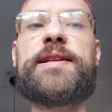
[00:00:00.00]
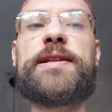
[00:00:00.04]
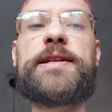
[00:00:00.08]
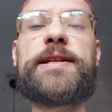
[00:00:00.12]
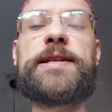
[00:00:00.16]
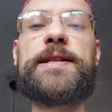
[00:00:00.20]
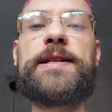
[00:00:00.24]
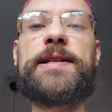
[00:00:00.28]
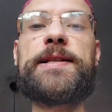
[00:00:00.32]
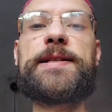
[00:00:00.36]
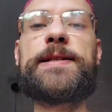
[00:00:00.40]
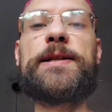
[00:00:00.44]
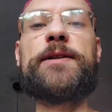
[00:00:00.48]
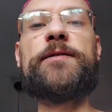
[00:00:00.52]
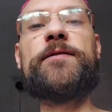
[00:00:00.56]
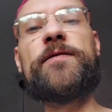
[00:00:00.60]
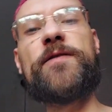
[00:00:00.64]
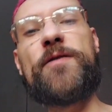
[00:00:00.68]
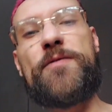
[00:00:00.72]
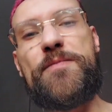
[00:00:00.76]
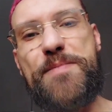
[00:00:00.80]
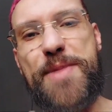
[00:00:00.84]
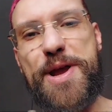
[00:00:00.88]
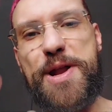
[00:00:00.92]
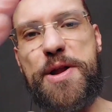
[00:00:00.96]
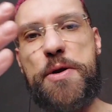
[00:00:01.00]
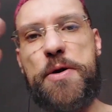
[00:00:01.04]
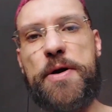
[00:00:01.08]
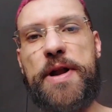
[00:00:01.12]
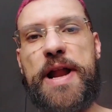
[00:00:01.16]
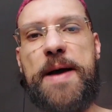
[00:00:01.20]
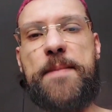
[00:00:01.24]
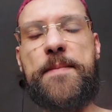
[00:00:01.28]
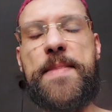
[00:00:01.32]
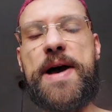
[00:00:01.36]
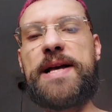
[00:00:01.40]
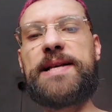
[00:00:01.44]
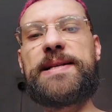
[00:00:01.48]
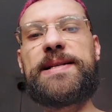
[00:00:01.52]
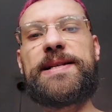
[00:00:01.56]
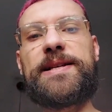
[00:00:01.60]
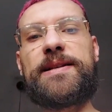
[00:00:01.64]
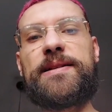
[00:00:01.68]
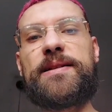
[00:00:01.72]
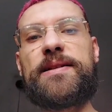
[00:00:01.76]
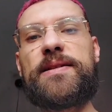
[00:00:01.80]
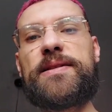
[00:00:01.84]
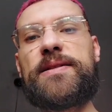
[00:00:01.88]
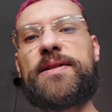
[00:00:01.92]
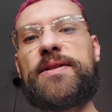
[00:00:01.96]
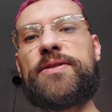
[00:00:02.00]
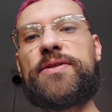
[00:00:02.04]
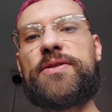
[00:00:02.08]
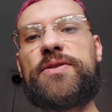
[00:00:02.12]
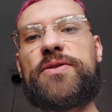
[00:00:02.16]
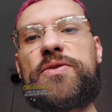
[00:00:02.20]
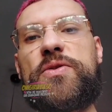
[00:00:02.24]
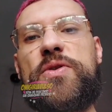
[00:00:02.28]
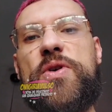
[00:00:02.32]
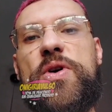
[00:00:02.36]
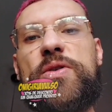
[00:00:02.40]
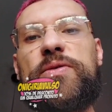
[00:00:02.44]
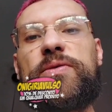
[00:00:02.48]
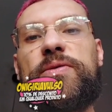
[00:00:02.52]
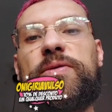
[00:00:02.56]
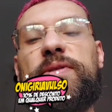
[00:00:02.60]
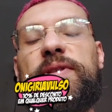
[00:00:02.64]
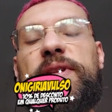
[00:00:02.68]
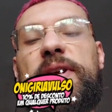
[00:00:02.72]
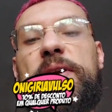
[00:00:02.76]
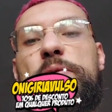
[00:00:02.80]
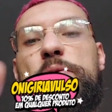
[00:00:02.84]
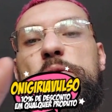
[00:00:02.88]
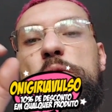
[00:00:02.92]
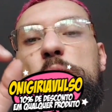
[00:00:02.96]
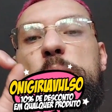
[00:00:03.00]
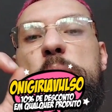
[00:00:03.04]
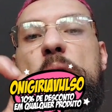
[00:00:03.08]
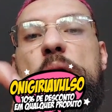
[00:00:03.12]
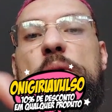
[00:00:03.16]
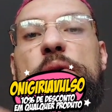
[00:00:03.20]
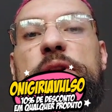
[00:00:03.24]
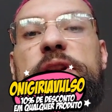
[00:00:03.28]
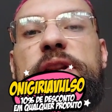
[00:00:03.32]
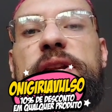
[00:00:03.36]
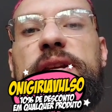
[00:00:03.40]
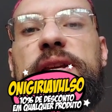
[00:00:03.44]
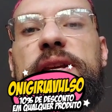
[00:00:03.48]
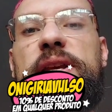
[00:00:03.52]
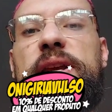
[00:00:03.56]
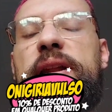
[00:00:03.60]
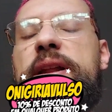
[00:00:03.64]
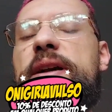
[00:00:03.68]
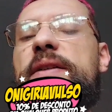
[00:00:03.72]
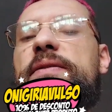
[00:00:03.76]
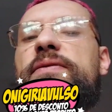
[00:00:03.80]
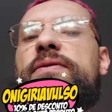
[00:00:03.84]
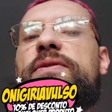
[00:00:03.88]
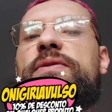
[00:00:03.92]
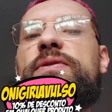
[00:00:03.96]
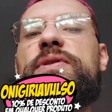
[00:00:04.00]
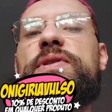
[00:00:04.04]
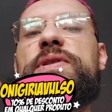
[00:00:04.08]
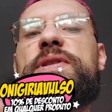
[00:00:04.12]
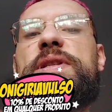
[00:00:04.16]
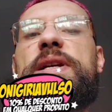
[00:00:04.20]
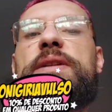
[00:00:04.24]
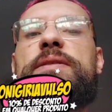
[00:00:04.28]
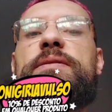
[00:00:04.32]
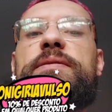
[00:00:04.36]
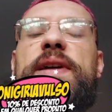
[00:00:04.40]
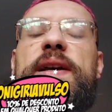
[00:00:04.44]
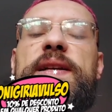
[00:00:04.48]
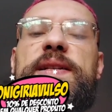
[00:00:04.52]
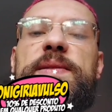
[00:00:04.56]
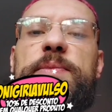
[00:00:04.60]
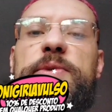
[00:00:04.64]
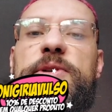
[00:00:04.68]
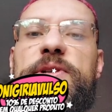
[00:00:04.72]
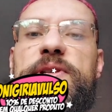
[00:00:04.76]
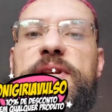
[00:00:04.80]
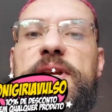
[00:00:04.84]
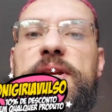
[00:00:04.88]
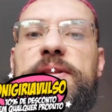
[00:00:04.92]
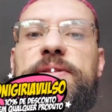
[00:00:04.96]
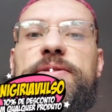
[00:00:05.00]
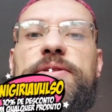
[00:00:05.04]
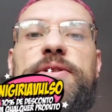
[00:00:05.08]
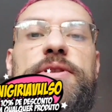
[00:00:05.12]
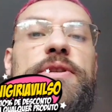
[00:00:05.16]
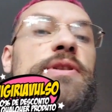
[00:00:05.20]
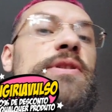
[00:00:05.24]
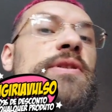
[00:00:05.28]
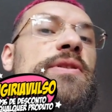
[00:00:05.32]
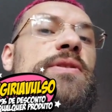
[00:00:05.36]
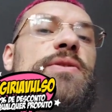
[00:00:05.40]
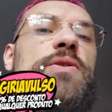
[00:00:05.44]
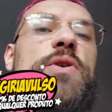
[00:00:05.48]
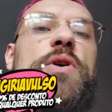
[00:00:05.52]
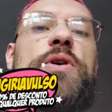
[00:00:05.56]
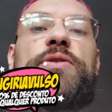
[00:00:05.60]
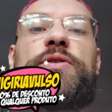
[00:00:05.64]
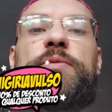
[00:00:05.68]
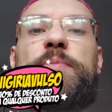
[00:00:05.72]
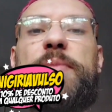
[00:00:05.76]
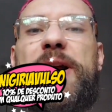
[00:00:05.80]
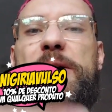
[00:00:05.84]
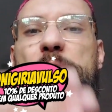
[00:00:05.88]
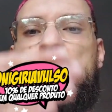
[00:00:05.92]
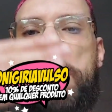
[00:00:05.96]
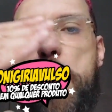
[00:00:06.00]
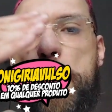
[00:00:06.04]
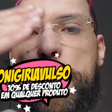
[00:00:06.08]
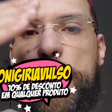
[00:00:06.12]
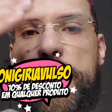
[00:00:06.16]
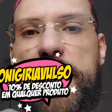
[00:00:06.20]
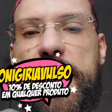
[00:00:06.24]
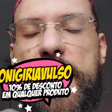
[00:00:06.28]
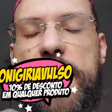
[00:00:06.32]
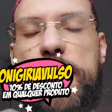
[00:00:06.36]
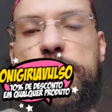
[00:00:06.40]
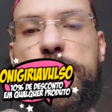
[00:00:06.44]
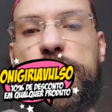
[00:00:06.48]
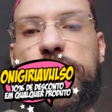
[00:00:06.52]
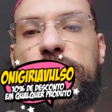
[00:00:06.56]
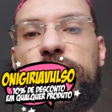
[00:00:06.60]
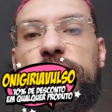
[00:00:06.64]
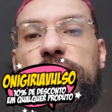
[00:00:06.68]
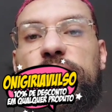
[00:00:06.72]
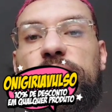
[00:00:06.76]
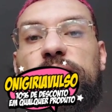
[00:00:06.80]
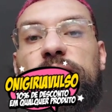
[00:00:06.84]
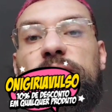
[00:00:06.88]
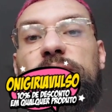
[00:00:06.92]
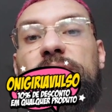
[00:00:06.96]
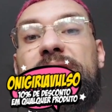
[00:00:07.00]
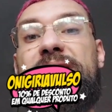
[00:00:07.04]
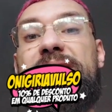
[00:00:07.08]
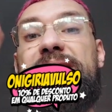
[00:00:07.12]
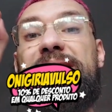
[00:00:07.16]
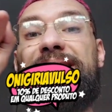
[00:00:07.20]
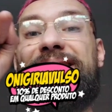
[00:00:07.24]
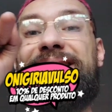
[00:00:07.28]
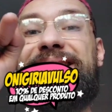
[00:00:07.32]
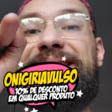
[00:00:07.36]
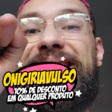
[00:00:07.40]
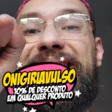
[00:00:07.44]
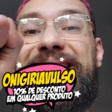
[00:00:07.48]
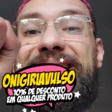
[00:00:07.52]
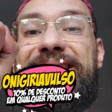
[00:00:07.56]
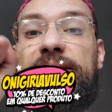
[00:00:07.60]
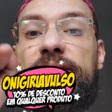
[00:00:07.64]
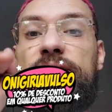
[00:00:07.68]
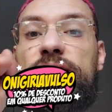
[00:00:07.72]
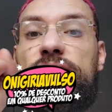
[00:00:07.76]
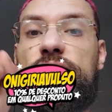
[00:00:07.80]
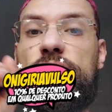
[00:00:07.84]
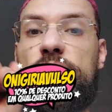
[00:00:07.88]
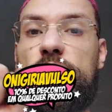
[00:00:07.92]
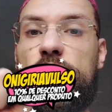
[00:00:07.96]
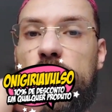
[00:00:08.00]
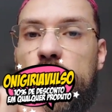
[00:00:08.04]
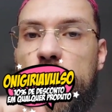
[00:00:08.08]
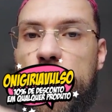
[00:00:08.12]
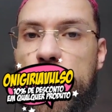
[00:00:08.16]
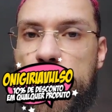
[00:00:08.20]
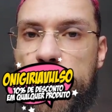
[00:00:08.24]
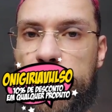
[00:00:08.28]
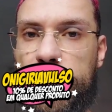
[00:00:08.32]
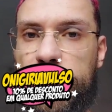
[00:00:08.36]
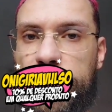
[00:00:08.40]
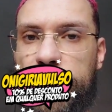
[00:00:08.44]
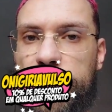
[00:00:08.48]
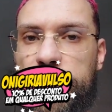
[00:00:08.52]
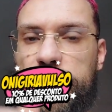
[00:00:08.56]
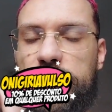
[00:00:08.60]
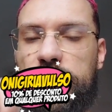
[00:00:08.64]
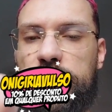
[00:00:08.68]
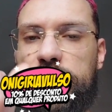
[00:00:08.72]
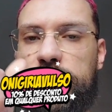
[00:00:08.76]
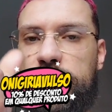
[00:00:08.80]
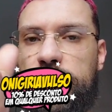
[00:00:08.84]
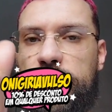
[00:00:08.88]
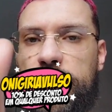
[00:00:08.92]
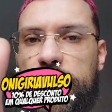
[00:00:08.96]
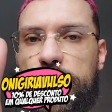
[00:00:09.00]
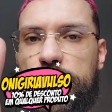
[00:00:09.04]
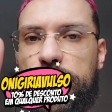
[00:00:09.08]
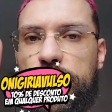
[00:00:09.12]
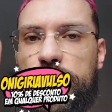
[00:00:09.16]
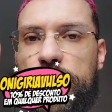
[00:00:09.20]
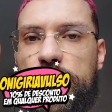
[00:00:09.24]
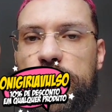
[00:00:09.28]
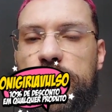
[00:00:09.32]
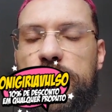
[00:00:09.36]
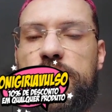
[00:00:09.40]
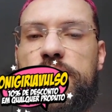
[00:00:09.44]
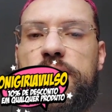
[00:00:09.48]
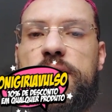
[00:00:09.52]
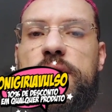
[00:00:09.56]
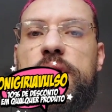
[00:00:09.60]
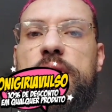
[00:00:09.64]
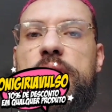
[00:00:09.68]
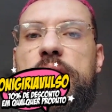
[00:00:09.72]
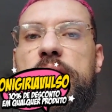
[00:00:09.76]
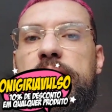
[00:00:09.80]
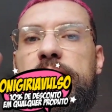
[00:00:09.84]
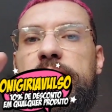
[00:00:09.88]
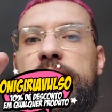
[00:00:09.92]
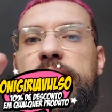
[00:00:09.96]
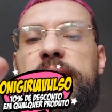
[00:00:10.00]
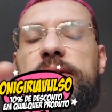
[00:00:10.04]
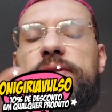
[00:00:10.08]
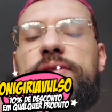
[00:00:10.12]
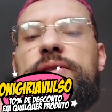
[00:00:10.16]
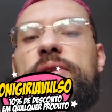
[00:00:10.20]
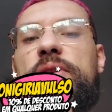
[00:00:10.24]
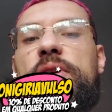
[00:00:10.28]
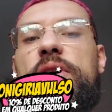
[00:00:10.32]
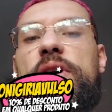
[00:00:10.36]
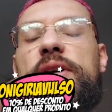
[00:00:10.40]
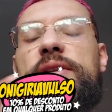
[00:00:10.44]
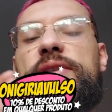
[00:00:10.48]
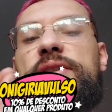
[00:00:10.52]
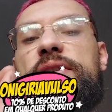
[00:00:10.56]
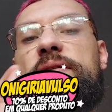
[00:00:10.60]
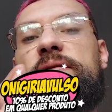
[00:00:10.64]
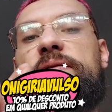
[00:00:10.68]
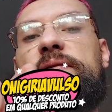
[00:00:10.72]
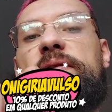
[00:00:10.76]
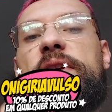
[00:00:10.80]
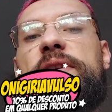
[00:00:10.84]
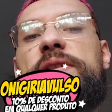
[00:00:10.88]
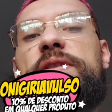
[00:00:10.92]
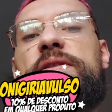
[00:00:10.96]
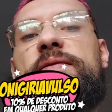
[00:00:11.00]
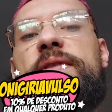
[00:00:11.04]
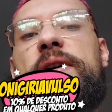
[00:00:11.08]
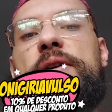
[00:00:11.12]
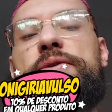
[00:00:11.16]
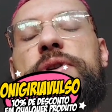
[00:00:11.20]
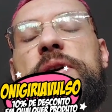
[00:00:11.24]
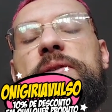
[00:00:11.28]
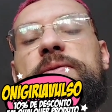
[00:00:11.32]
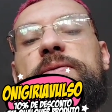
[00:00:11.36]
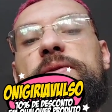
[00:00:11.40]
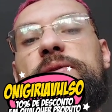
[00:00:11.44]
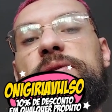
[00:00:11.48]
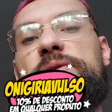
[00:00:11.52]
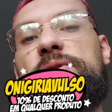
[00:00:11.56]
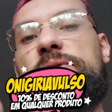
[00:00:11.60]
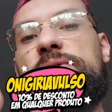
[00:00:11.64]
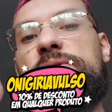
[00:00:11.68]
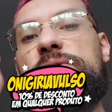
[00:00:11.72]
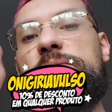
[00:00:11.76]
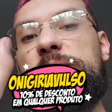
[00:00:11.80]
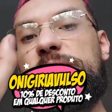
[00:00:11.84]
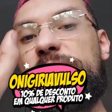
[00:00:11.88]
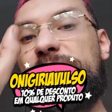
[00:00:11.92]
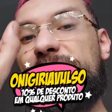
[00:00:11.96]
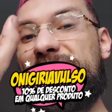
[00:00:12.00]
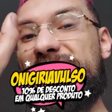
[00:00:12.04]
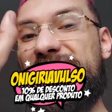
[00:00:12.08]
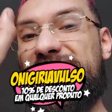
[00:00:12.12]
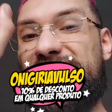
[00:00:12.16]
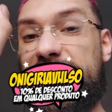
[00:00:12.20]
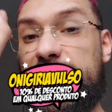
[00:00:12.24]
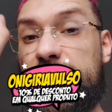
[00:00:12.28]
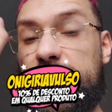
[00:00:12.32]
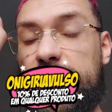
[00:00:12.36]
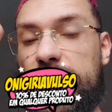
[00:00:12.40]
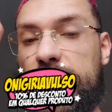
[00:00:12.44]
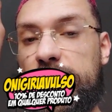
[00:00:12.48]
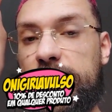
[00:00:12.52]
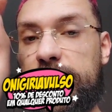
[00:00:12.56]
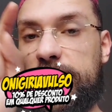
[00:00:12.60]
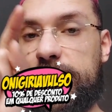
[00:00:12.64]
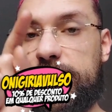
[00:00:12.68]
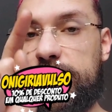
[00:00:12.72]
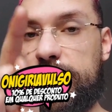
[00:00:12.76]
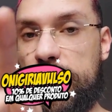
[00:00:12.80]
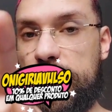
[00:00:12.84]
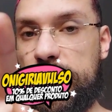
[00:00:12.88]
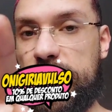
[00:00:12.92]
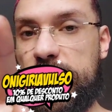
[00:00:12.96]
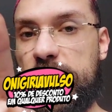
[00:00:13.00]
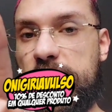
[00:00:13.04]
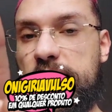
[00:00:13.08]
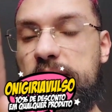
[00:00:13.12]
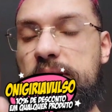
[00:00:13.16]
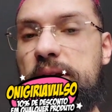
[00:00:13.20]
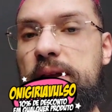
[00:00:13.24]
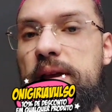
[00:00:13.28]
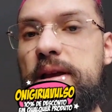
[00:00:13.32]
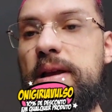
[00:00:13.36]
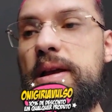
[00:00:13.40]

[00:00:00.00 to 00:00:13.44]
liquidação, vão melhorar mais ainda esse desconto. Tem o cupom Onigiri Avulso dando 10% de desconto para qualquer produto deste lote, fechou? Deste lote, Festival de Avulsos número 203, ok? Uh,